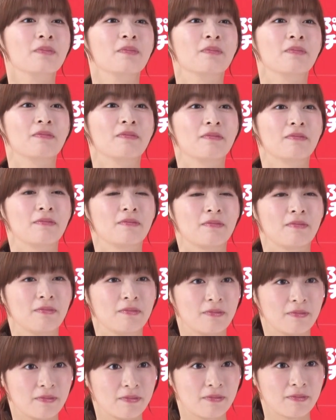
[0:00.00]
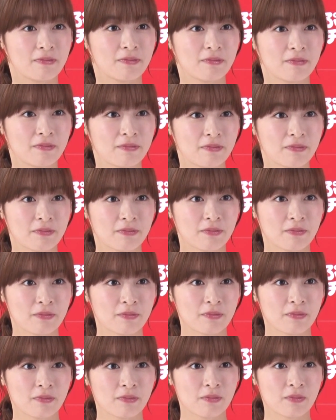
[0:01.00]
ごめん、全然聞かされてなかった
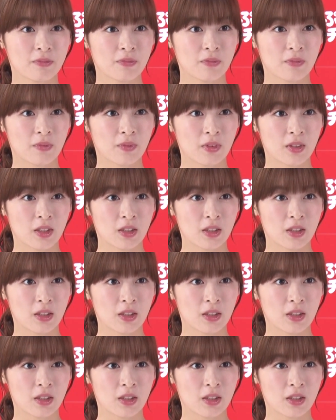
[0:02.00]
し、あの